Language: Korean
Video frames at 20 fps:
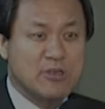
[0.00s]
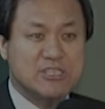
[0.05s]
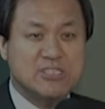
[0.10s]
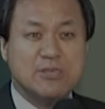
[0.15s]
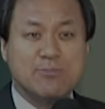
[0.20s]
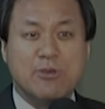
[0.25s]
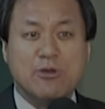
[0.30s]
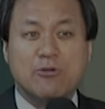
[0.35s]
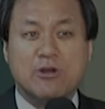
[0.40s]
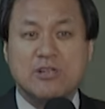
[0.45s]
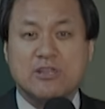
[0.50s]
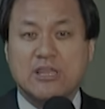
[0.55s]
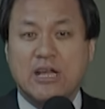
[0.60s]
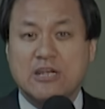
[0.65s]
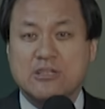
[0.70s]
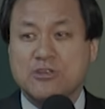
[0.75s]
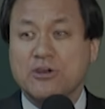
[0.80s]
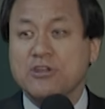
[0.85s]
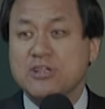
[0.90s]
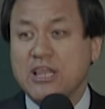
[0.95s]
12월 달
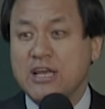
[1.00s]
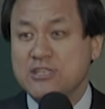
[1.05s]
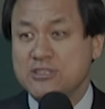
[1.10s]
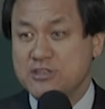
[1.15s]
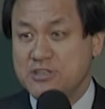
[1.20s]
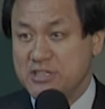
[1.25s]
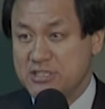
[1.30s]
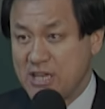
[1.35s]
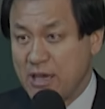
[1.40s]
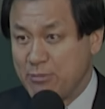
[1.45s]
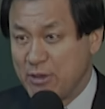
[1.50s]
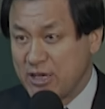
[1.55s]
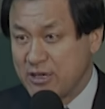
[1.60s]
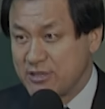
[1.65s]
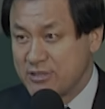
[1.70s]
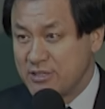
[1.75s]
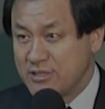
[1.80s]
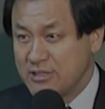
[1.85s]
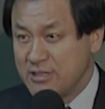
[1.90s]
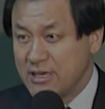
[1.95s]
성탄절이
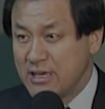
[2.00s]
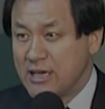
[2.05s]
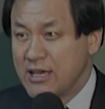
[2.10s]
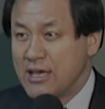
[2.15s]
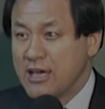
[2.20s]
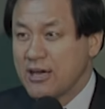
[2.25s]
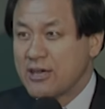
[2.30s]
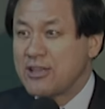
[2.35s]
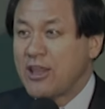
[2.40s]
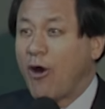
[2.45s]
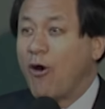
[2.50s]
재밌거든. 근데